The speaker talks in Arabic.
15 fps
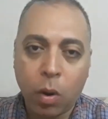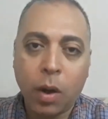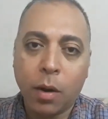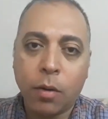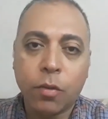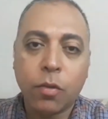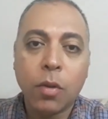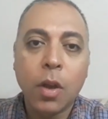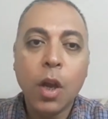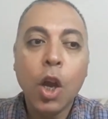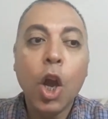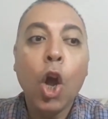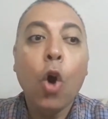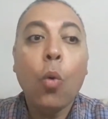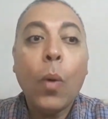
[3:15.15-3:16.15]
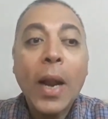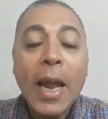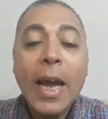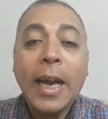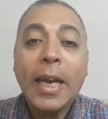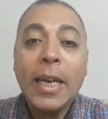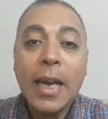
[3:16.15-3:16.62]
خلاص
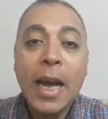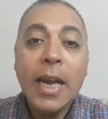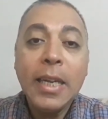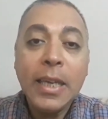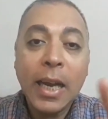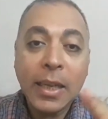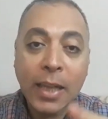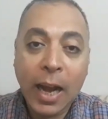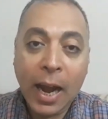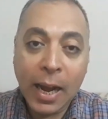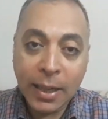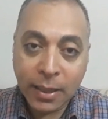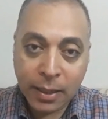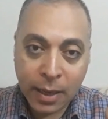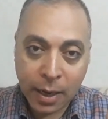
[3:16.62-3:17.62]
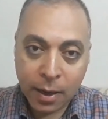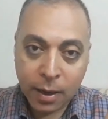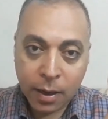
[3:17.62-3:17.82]
ولكن ان يتعدى